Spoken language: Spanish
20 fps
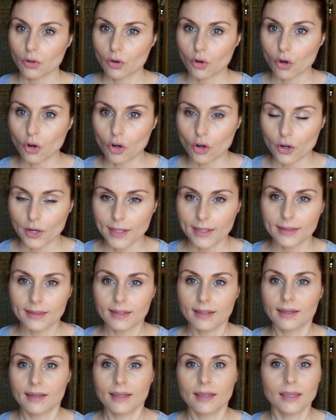
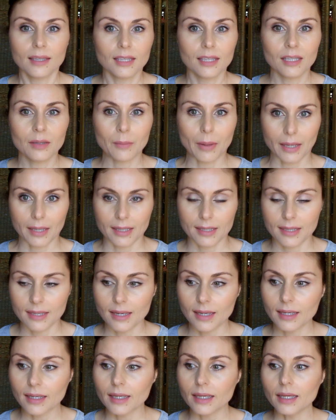colorete y
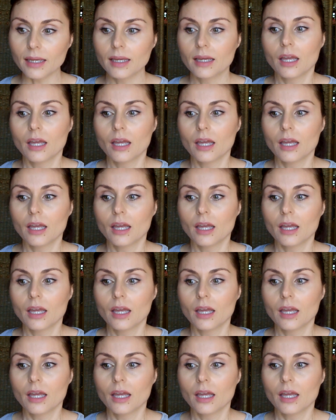maquillaje.